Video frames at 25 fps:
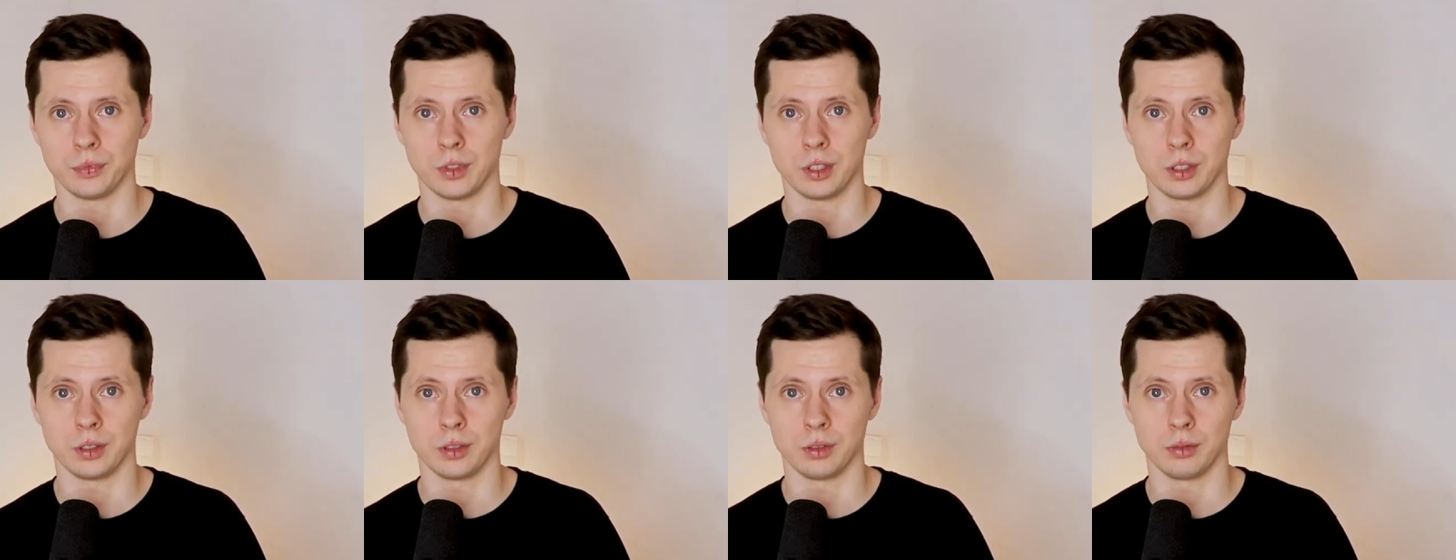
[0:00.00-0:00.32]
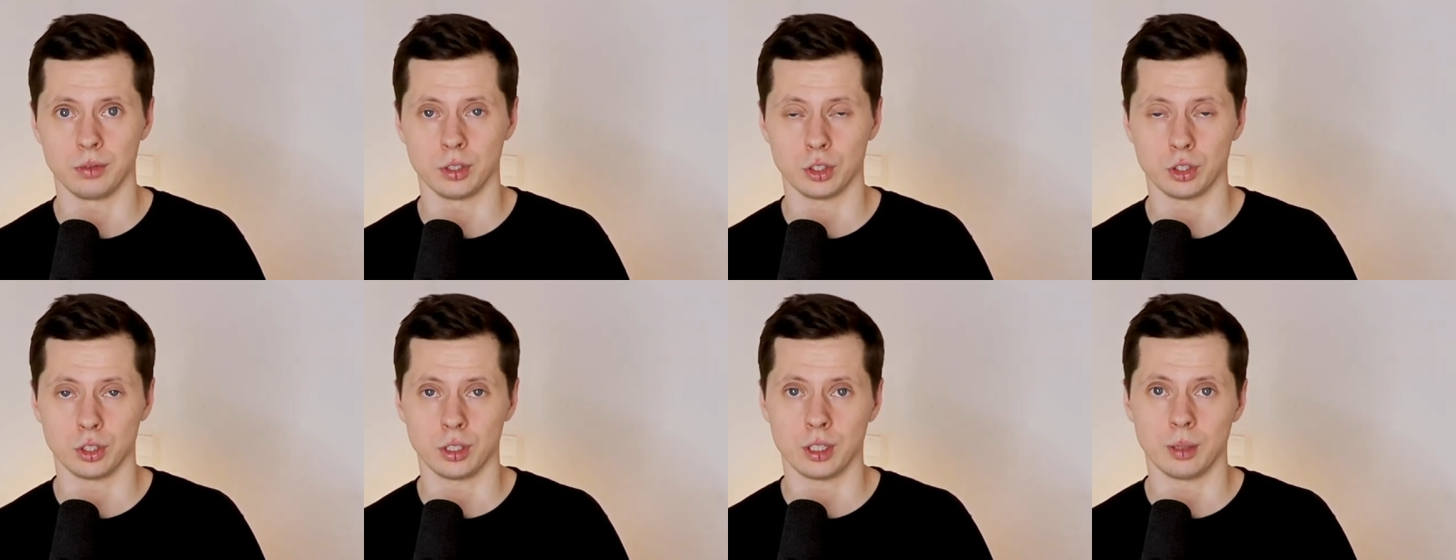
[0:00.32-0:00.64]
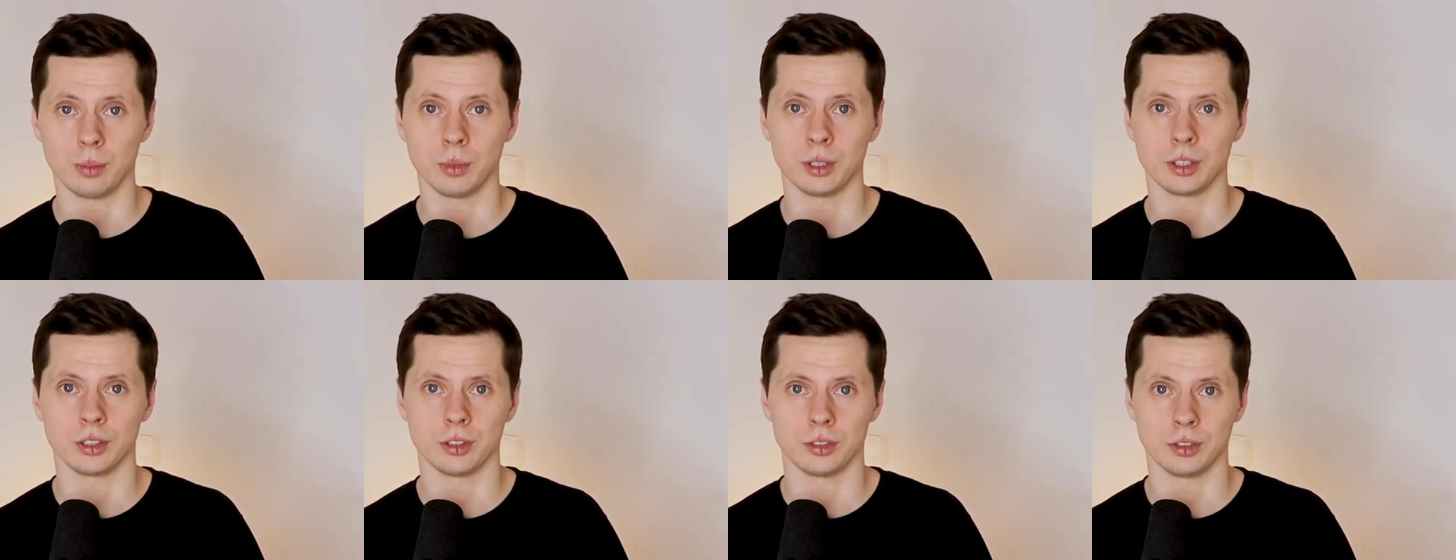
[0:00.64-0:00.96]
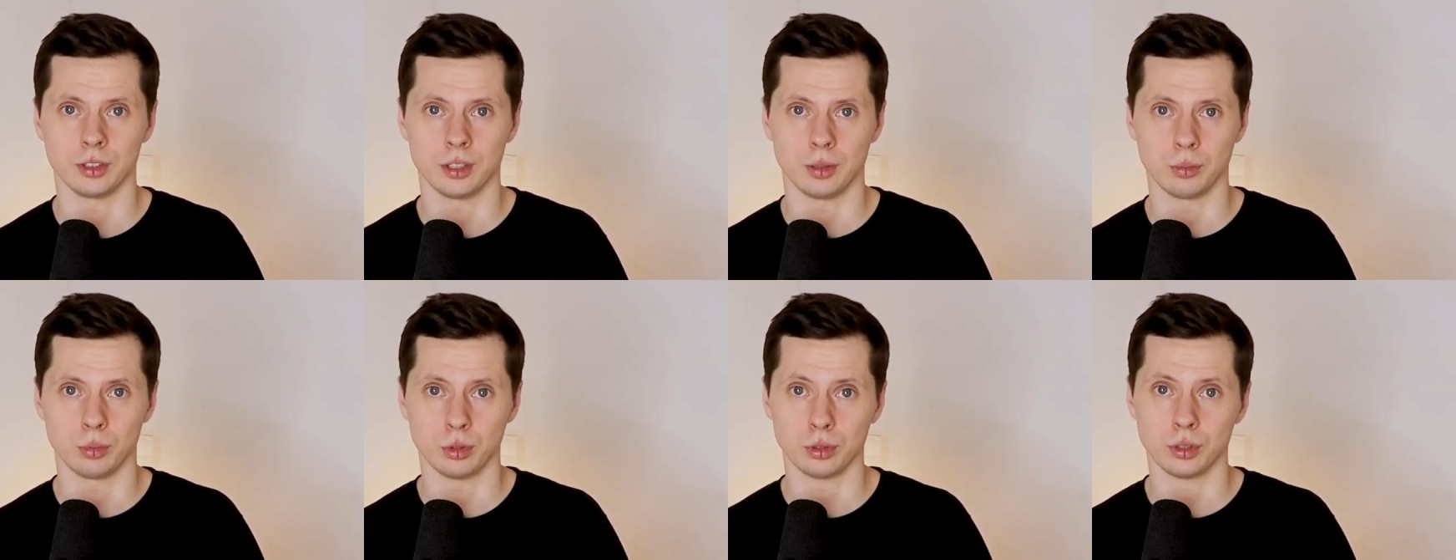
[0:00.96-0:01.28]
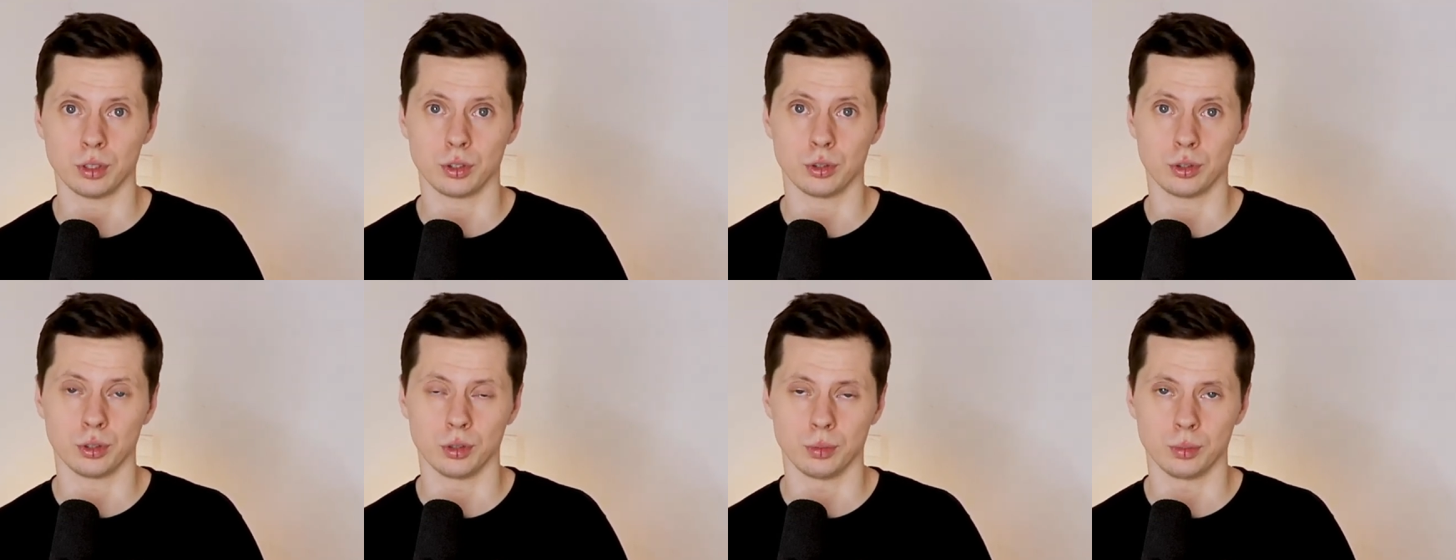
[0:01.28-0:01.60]
э, вашей команды
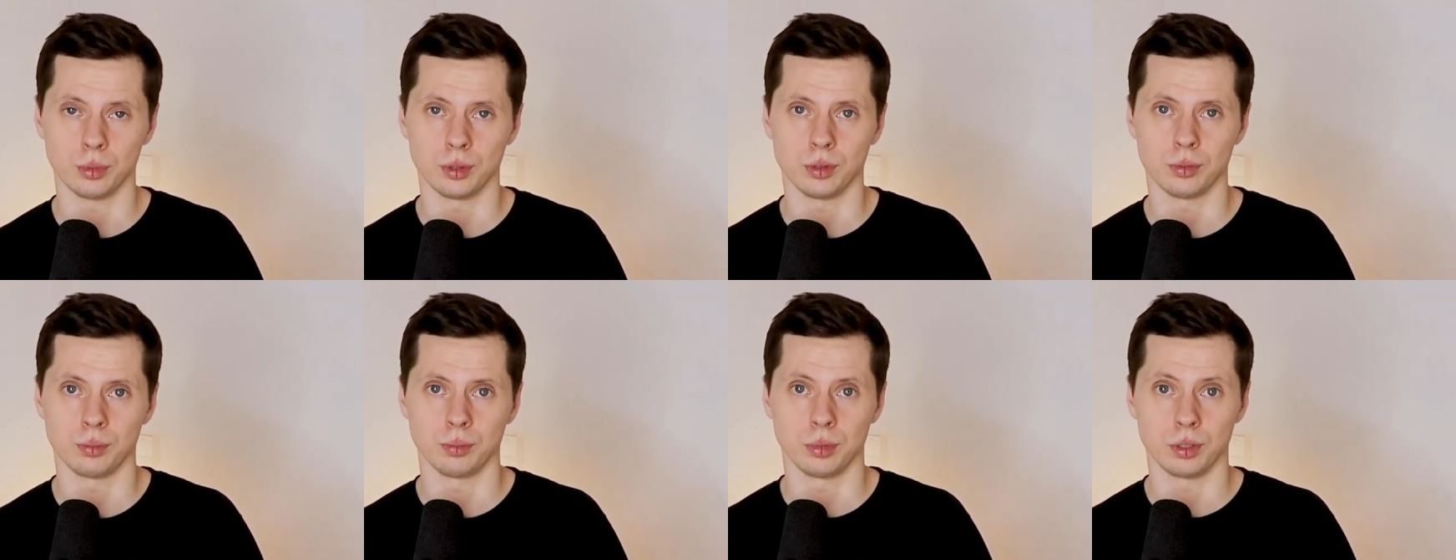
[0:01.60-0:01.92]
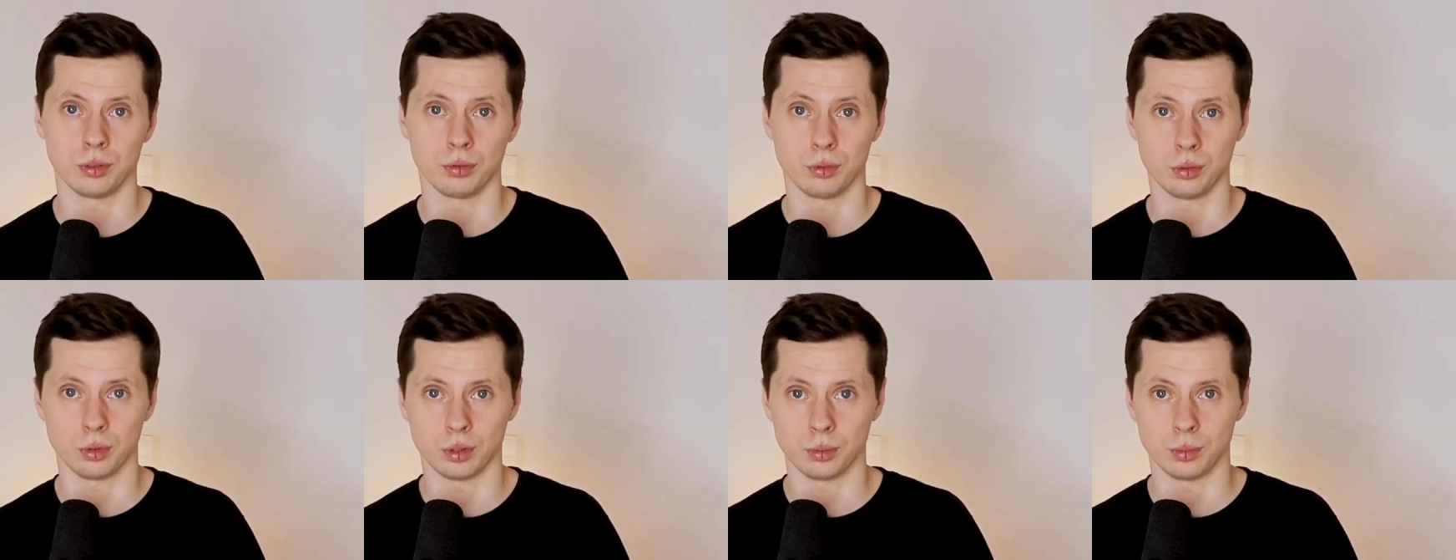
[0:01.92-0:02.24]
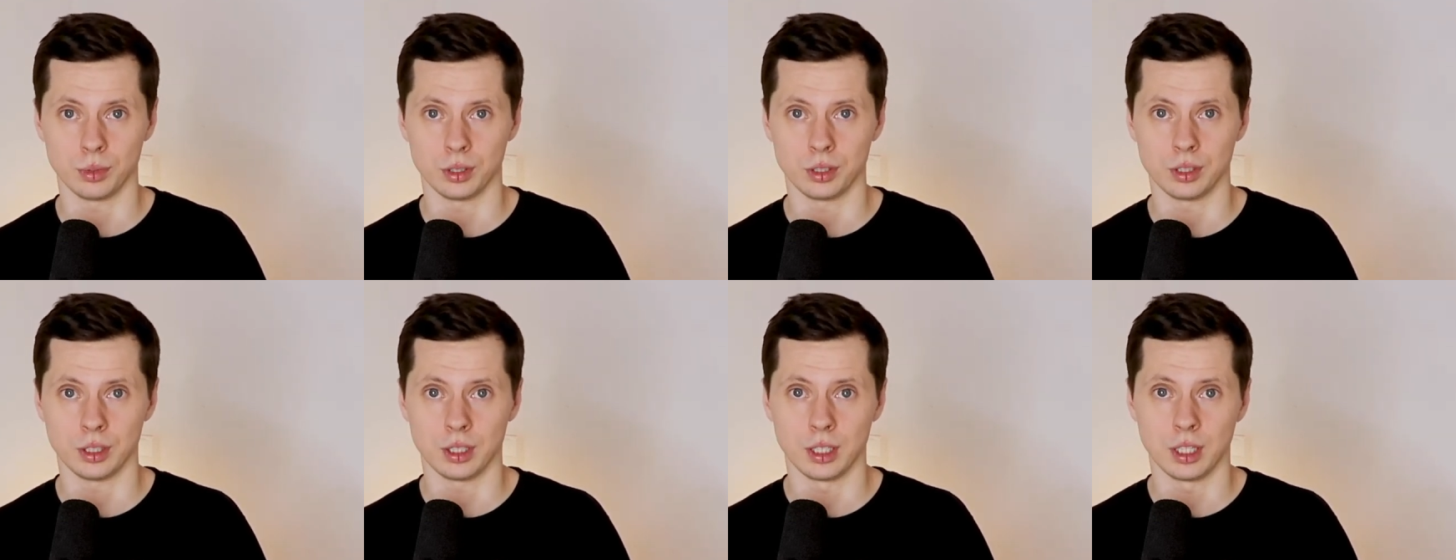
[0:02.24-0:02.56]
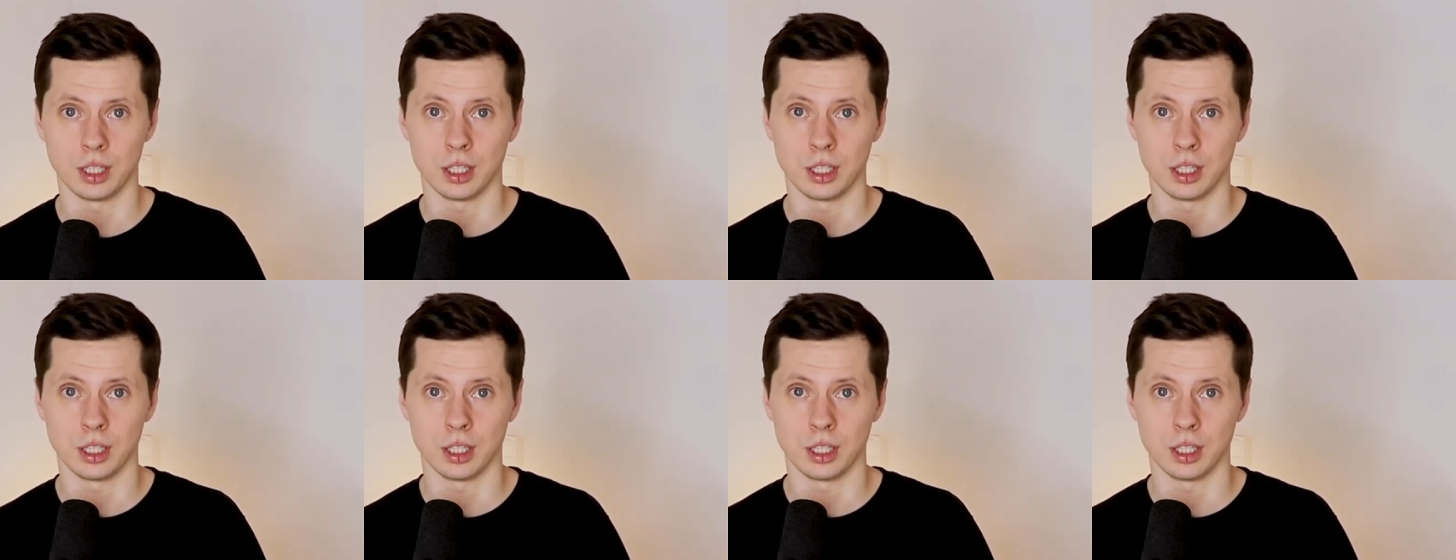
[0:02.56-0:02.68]
разработки, чтобы перформить